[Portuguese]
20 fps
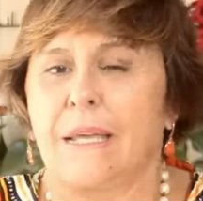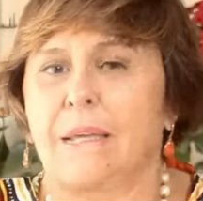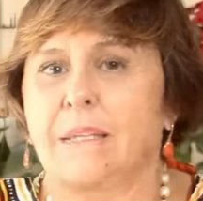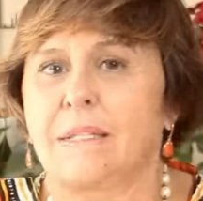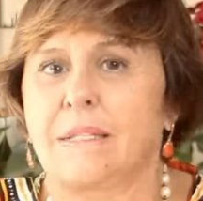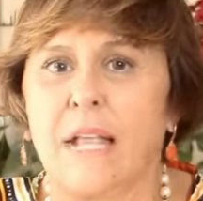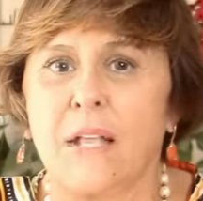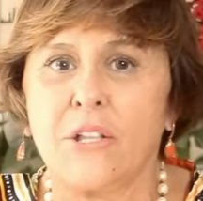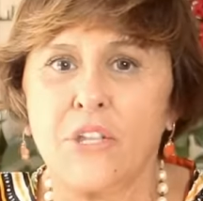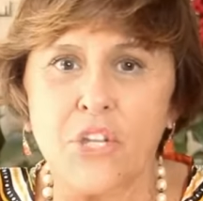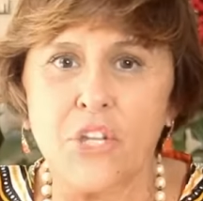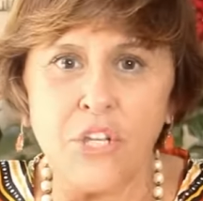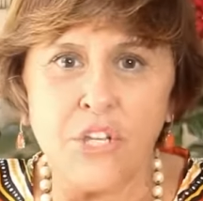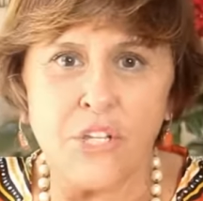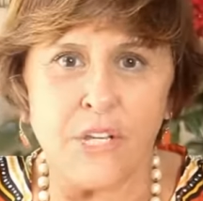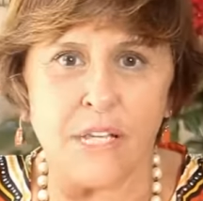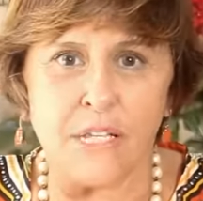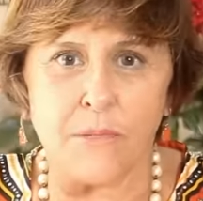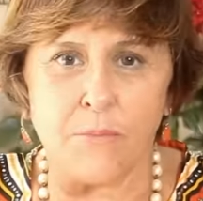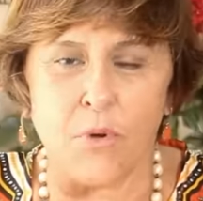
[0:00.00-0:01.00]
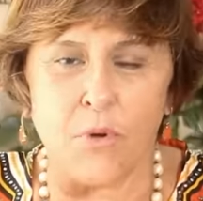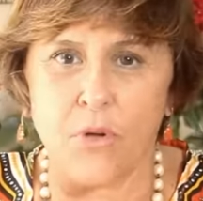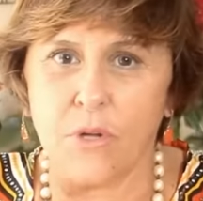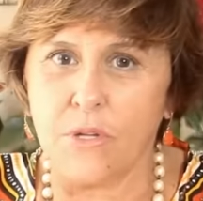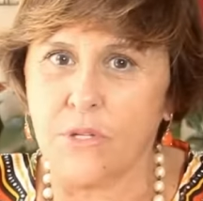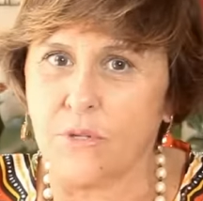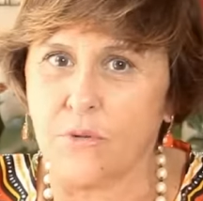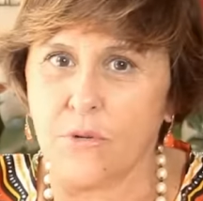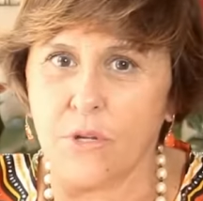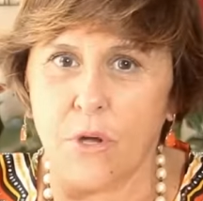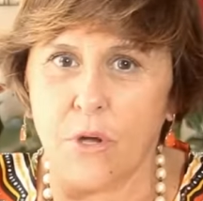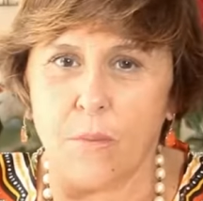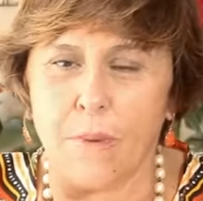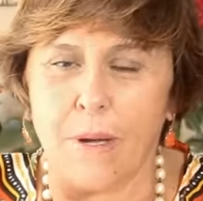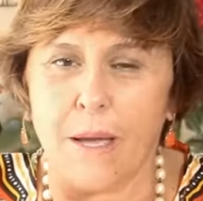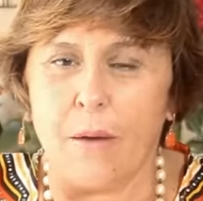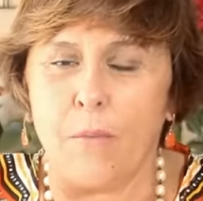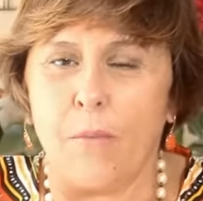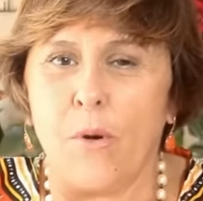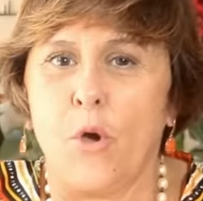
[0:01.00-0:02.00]
Estatísticas mostram que é, é
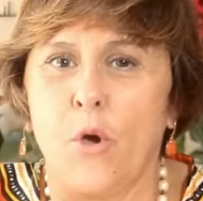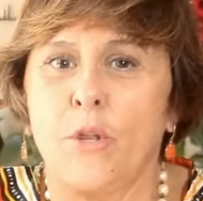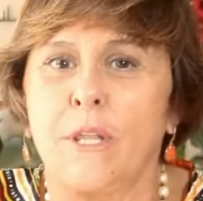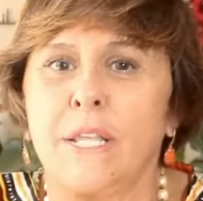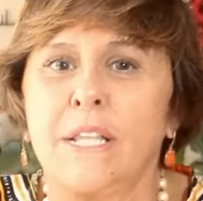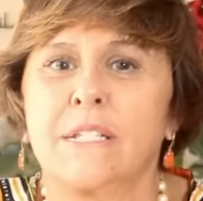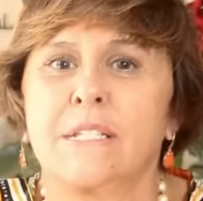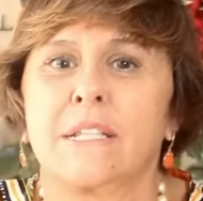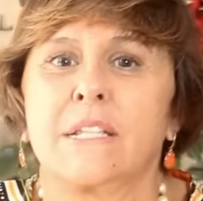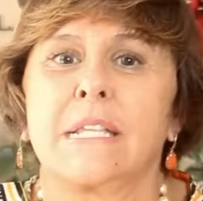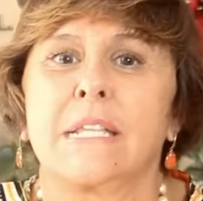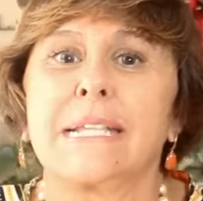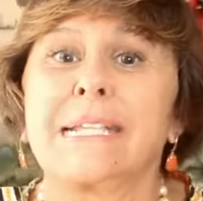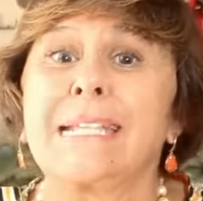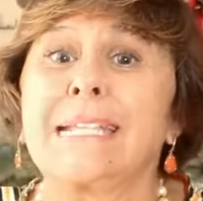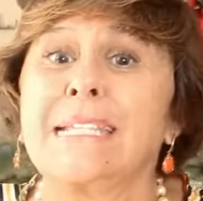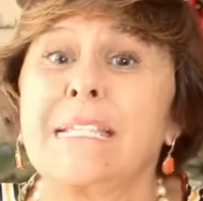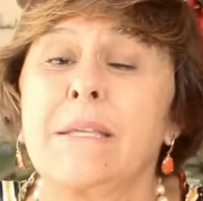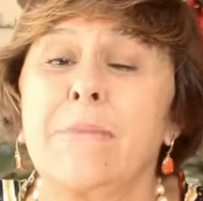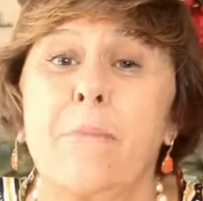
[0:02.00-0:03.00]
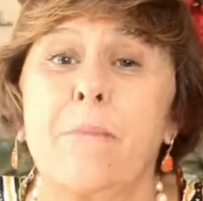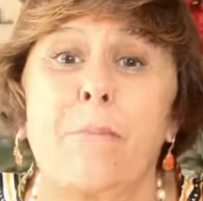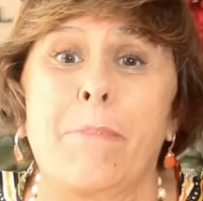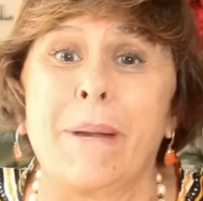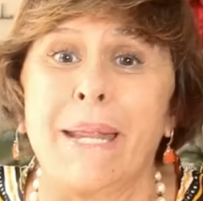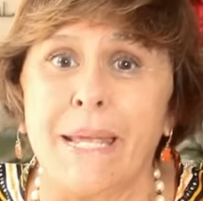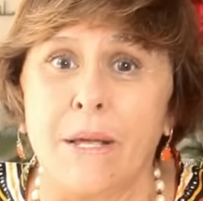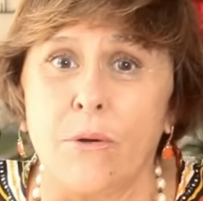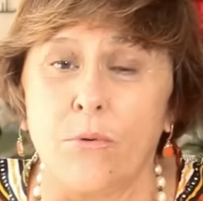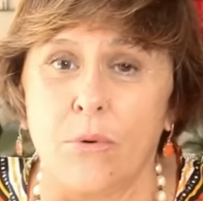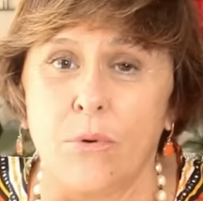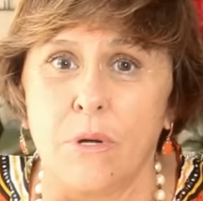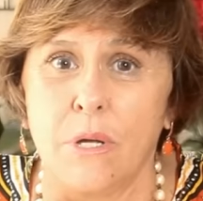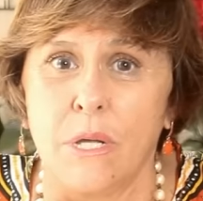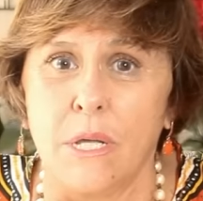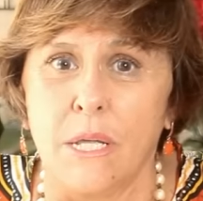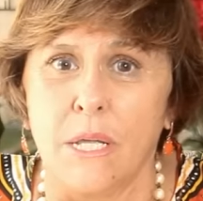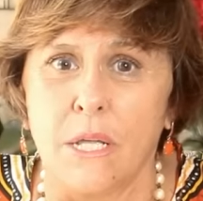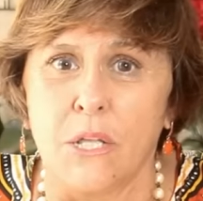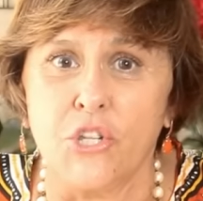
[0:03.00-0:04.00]
o maior índice de desemprego
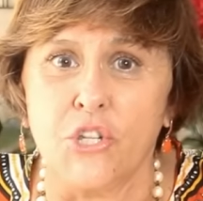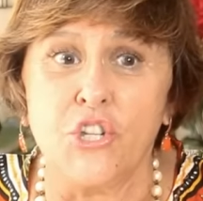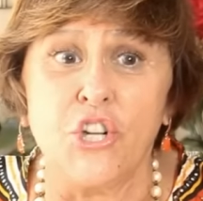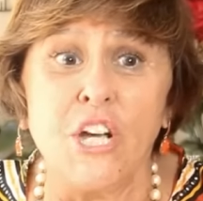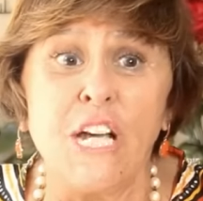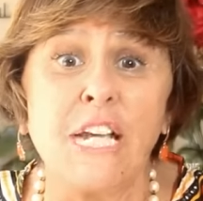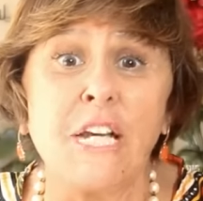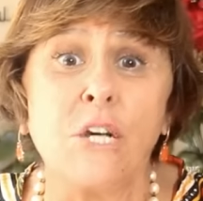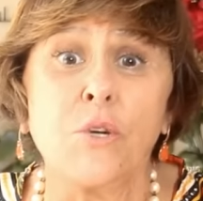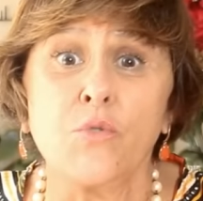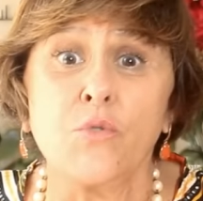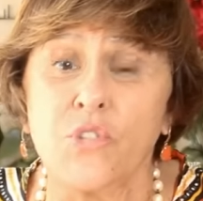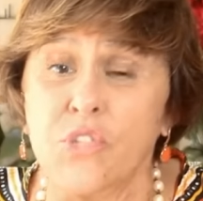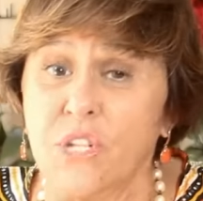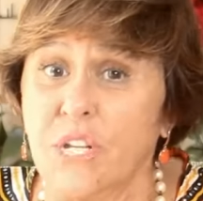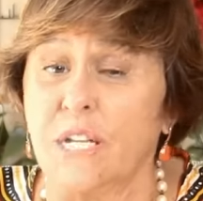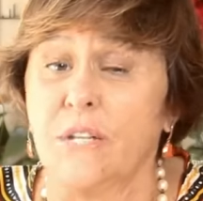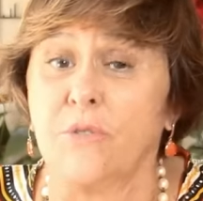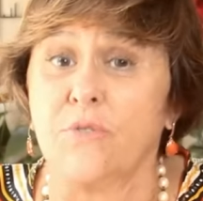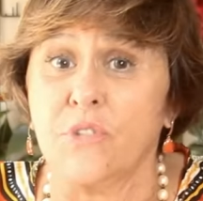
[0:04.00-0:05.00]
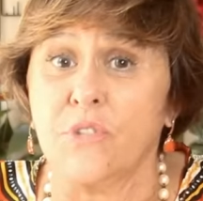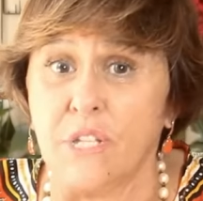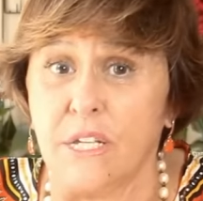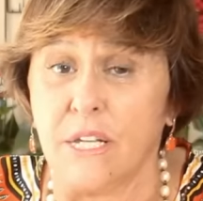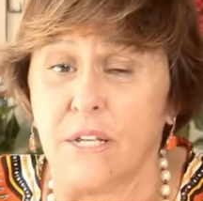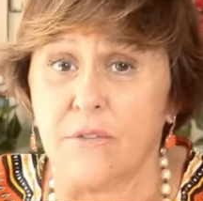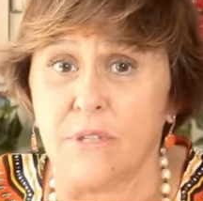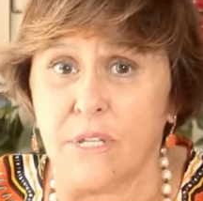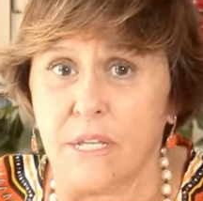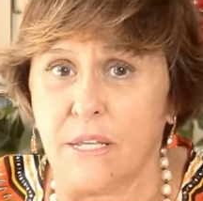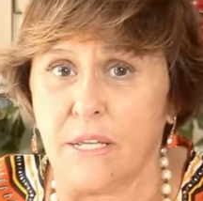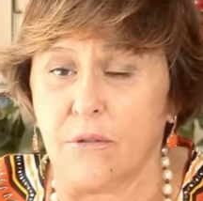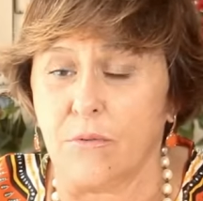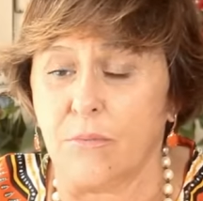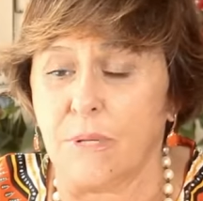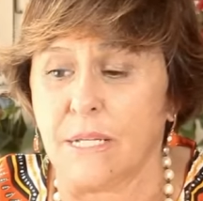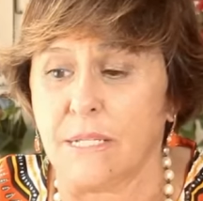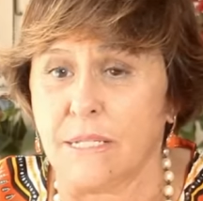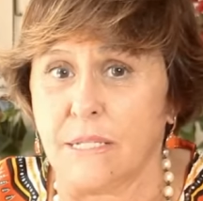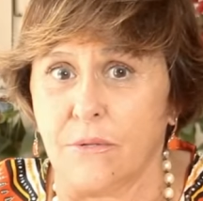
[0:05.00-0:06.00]
de anos e anos e anos aqui no
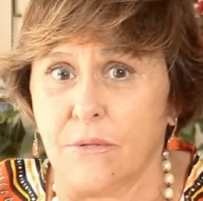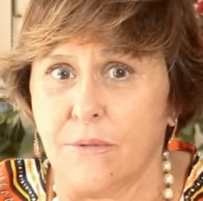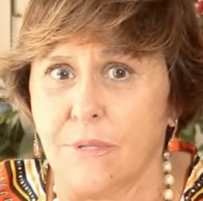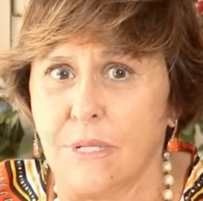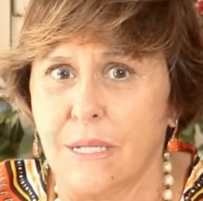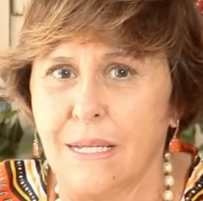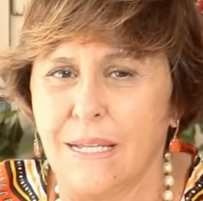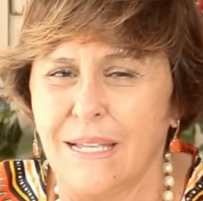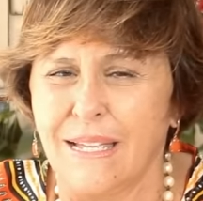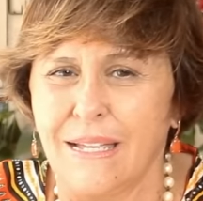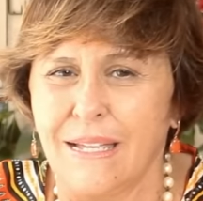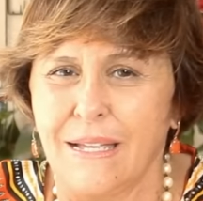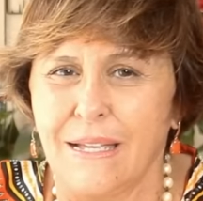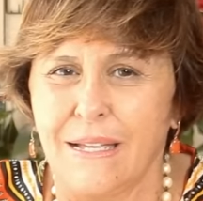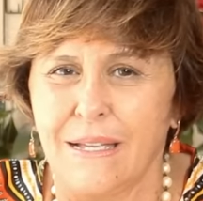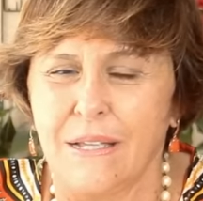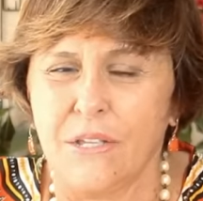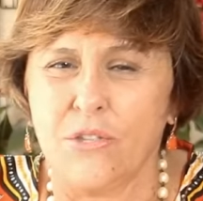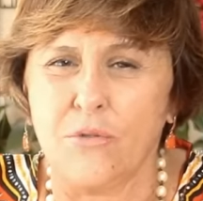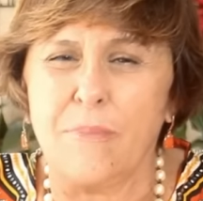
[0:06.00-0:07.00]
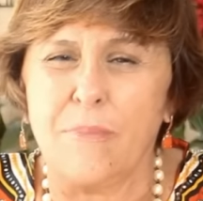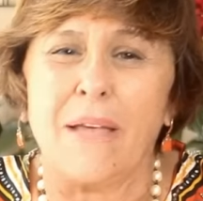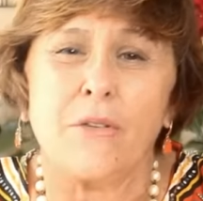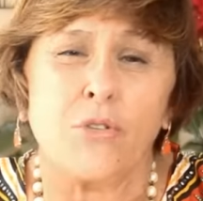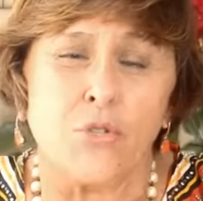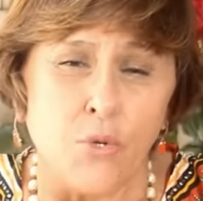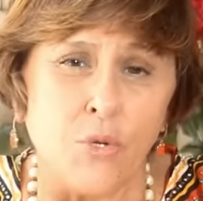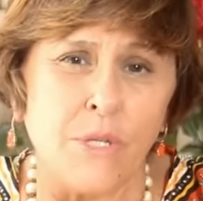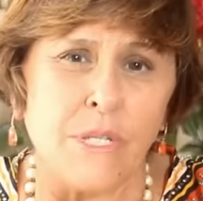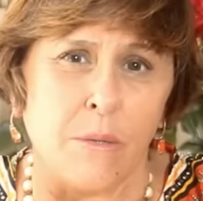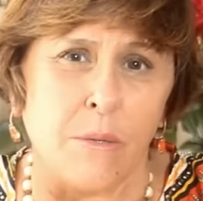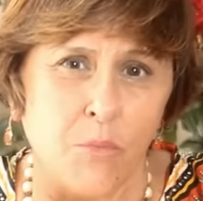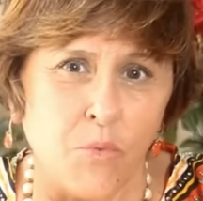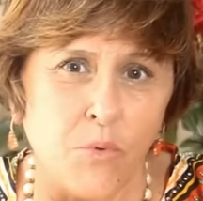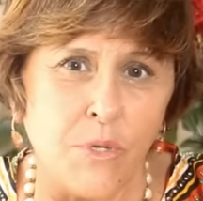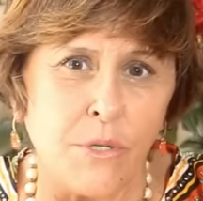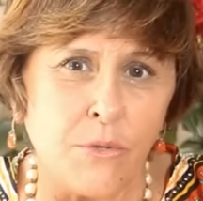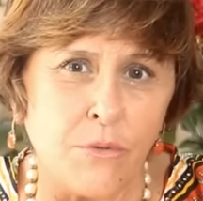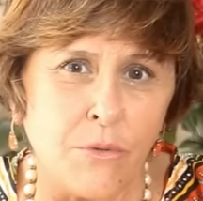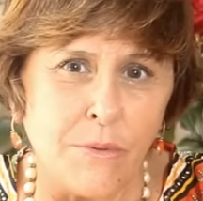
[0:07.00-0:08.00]
Brasil. Isso me assusta
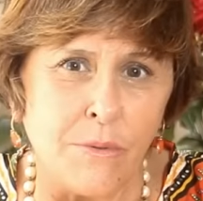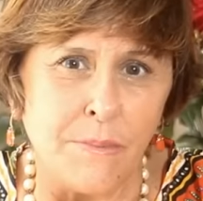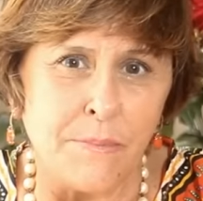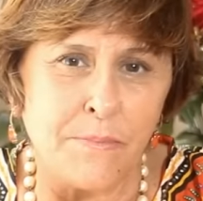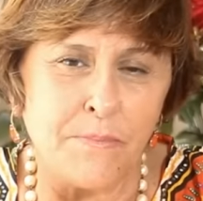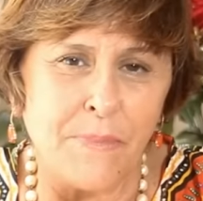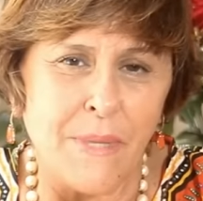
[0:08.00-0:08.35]
muito,